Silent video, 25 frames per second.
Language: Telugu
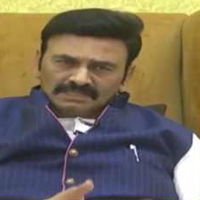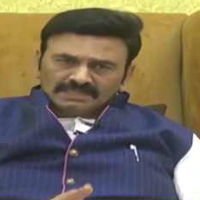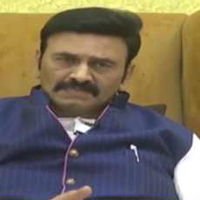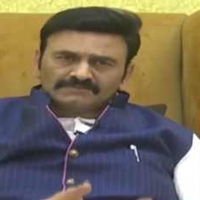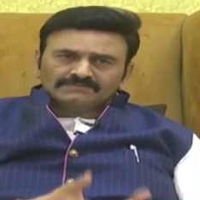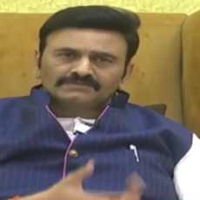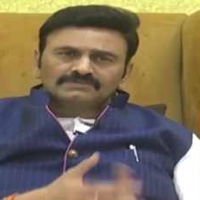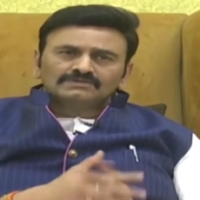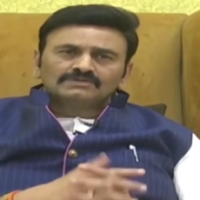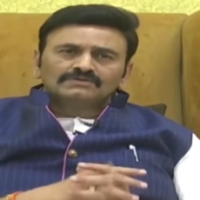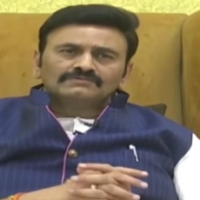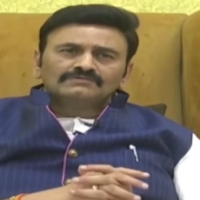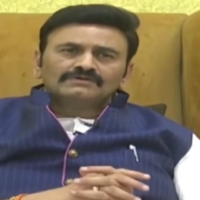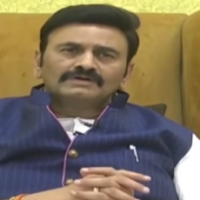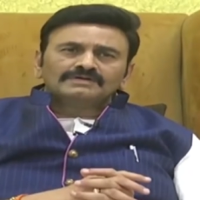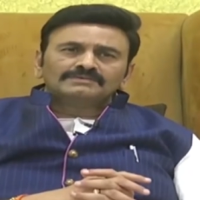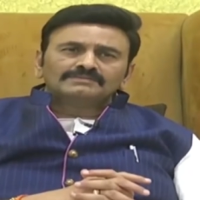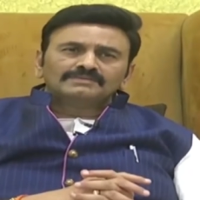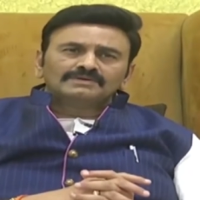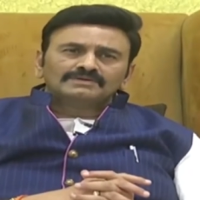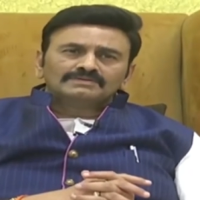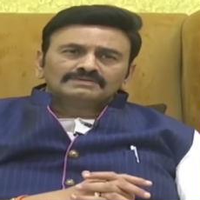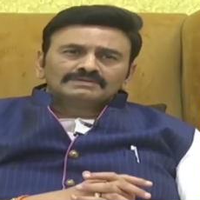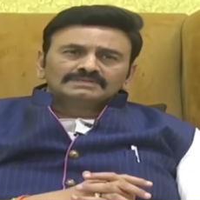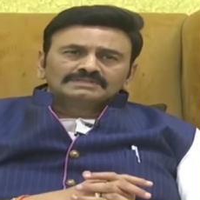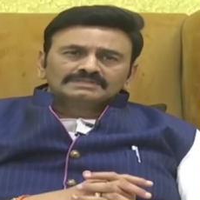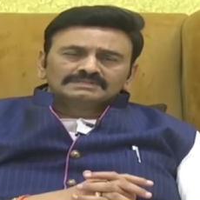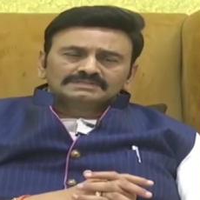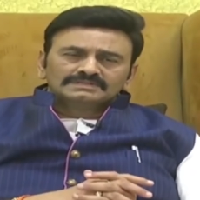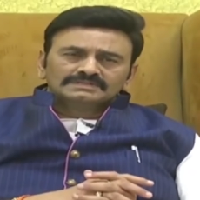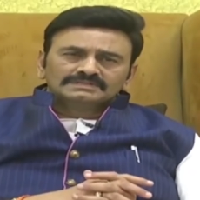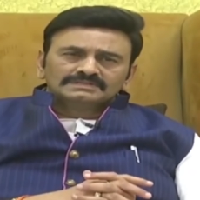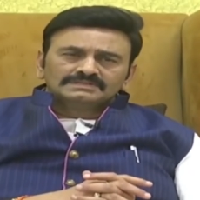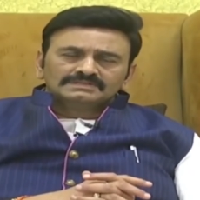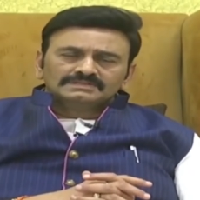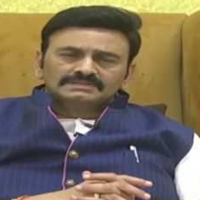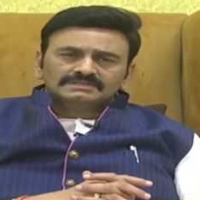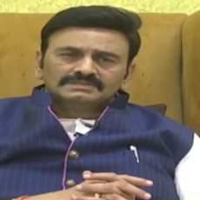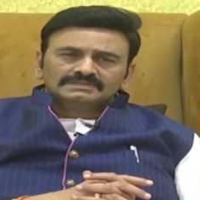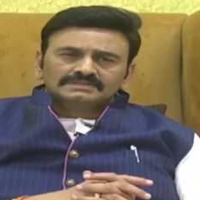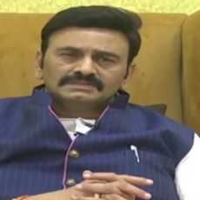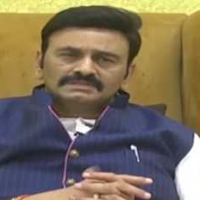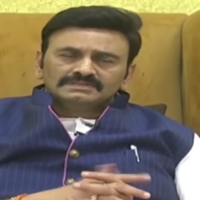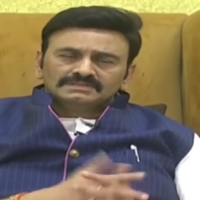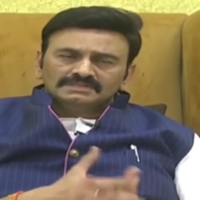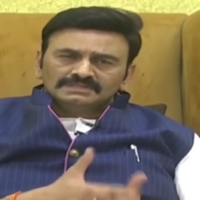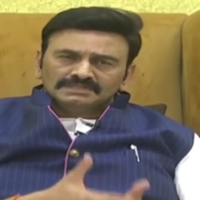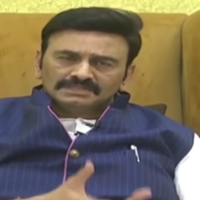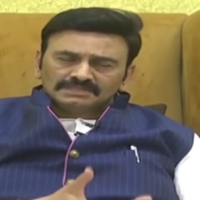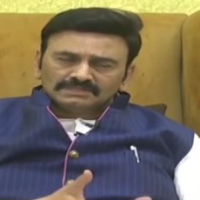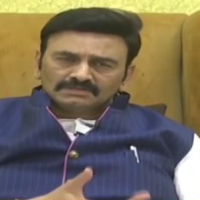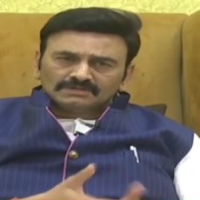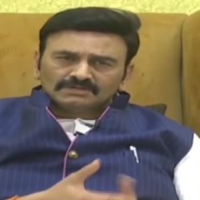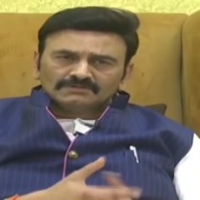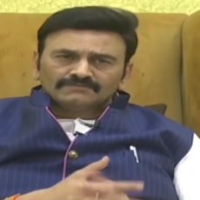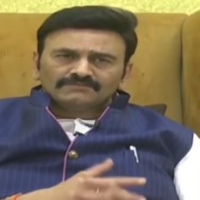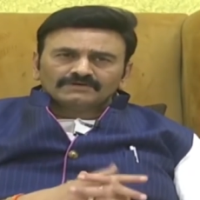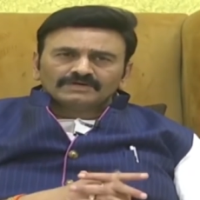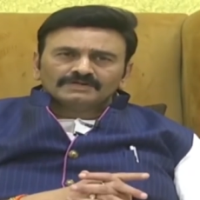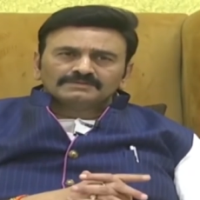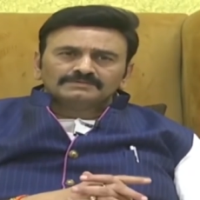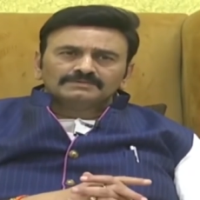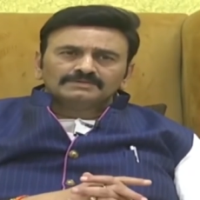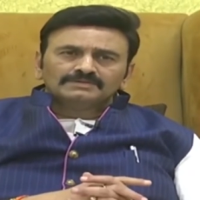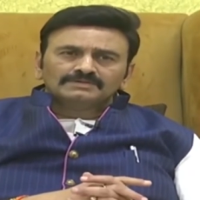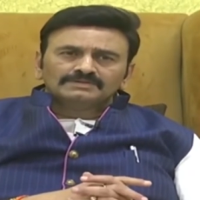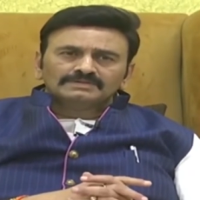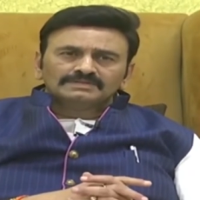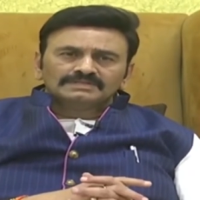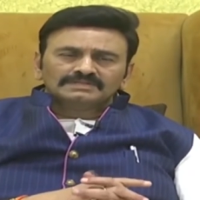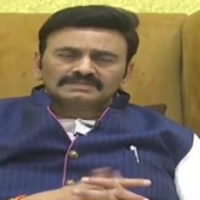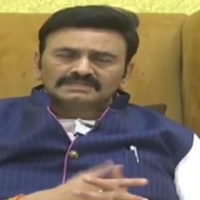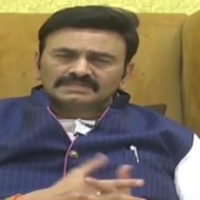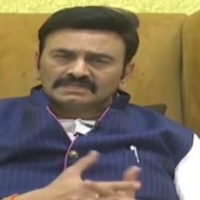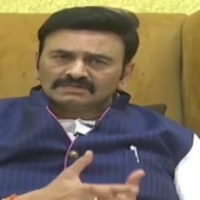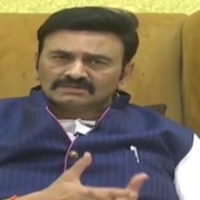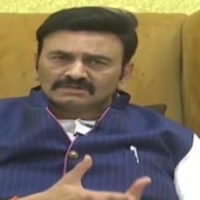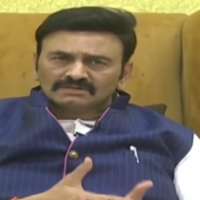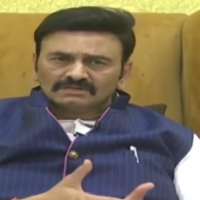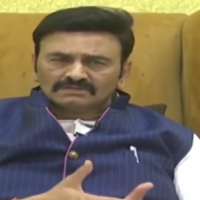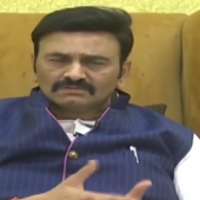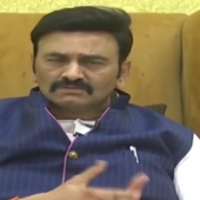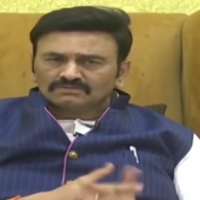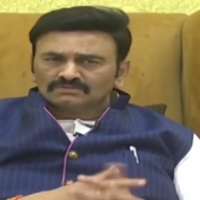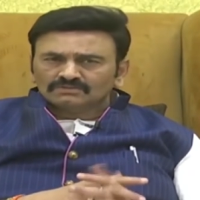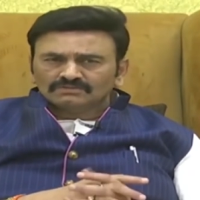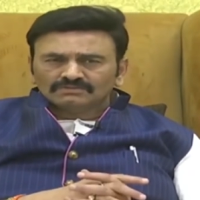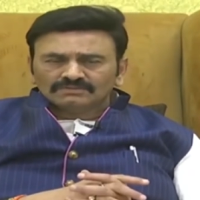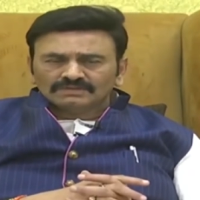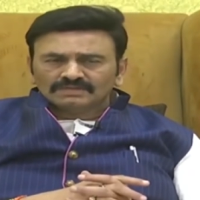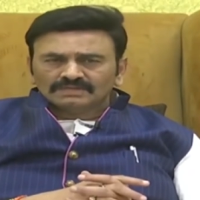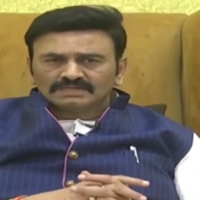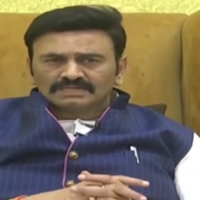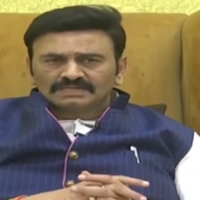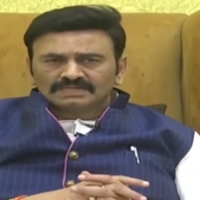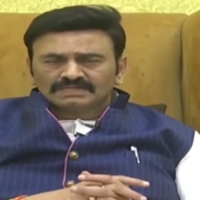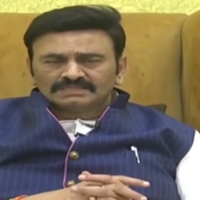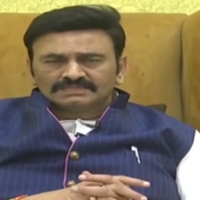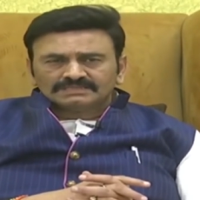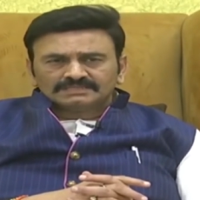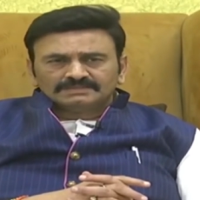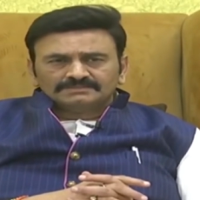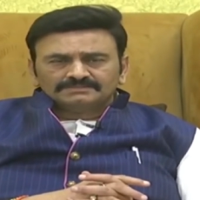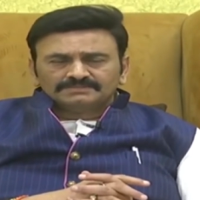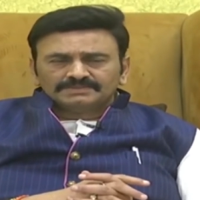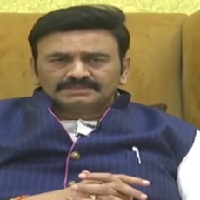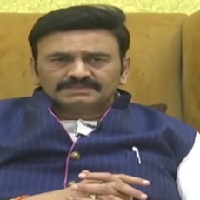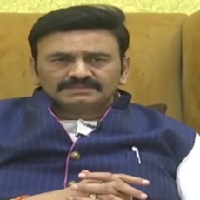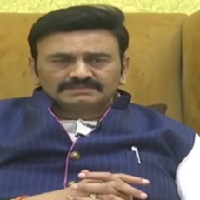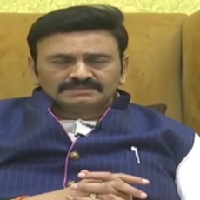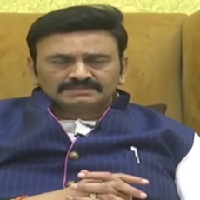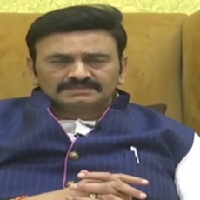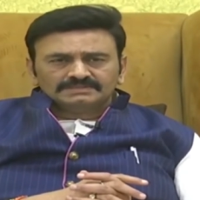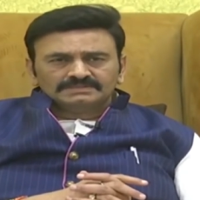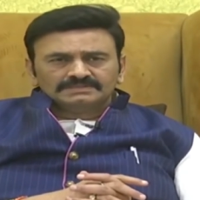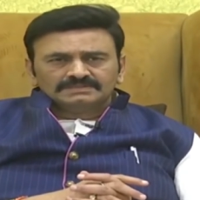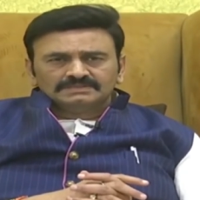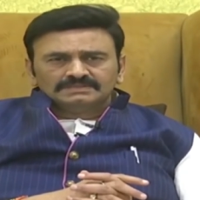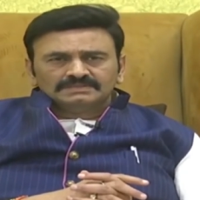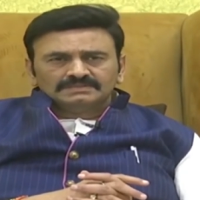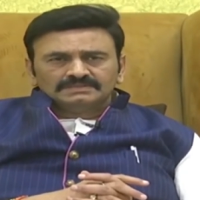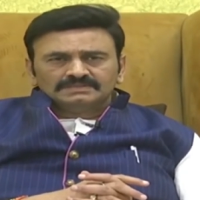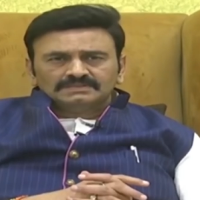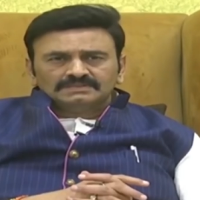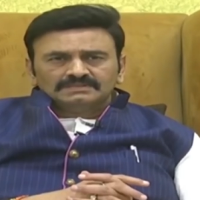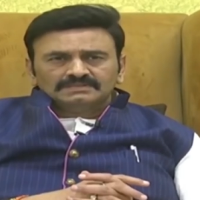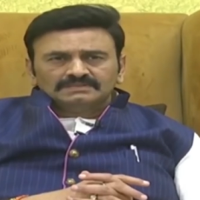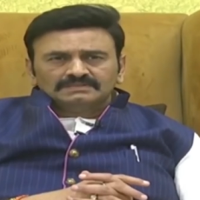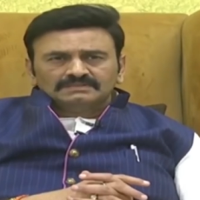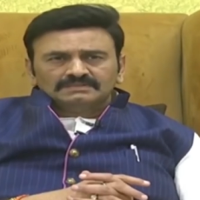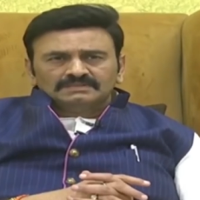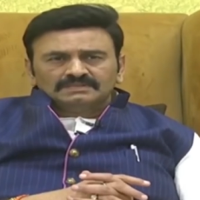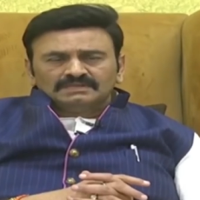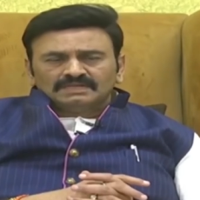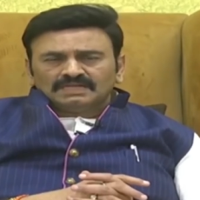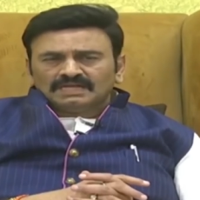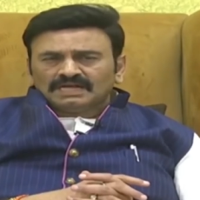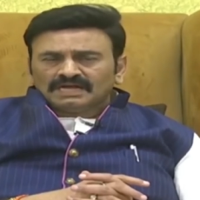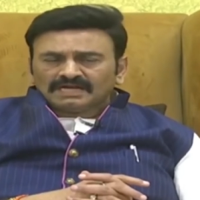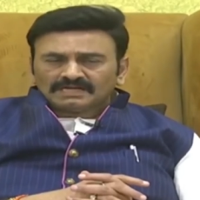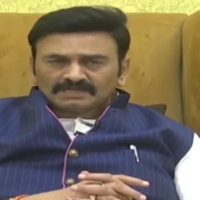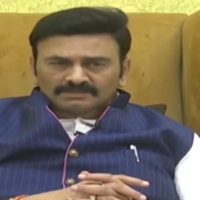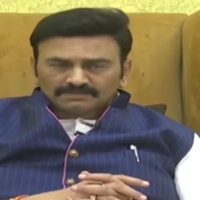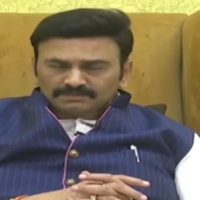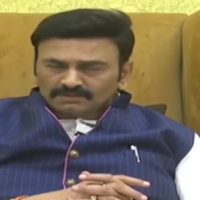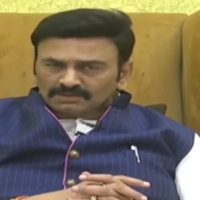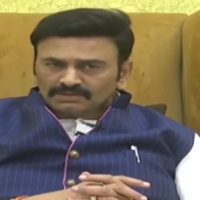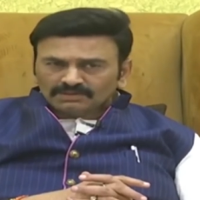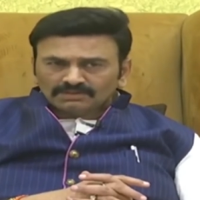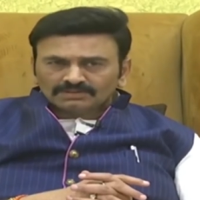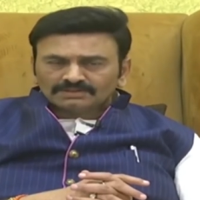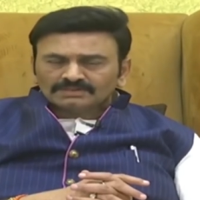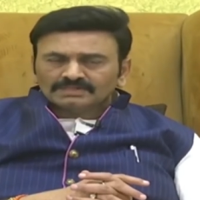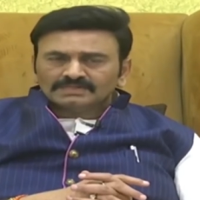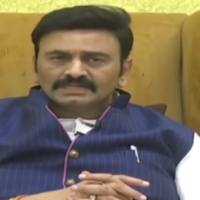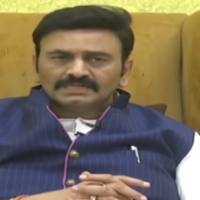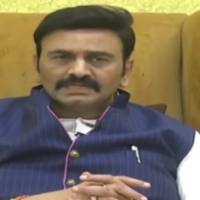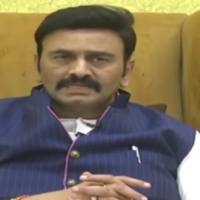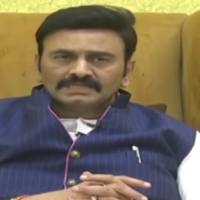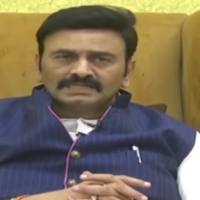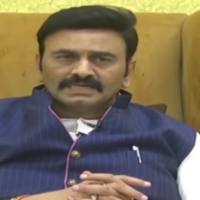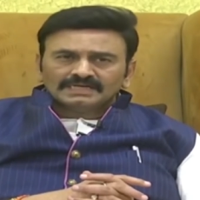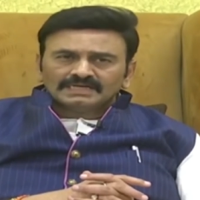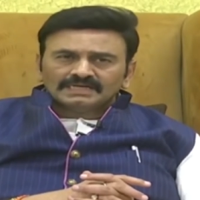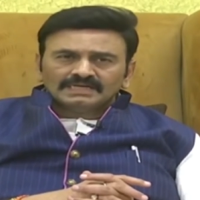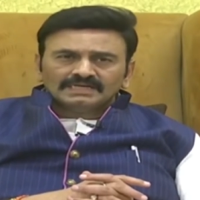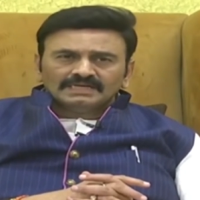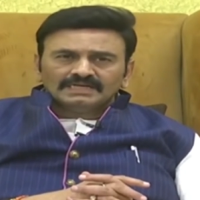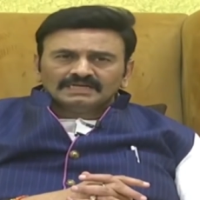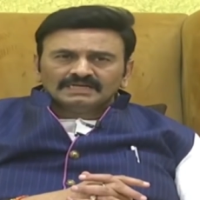అరవిందో ఫార్మా ఉంది పెట్రో ఫార్మా ఉంది దే ఆర్ ఆల్ టూ వరల్డ్ క్లాస్ కంపెనీస్ అక్కడ పొల్యూషన్ లేదా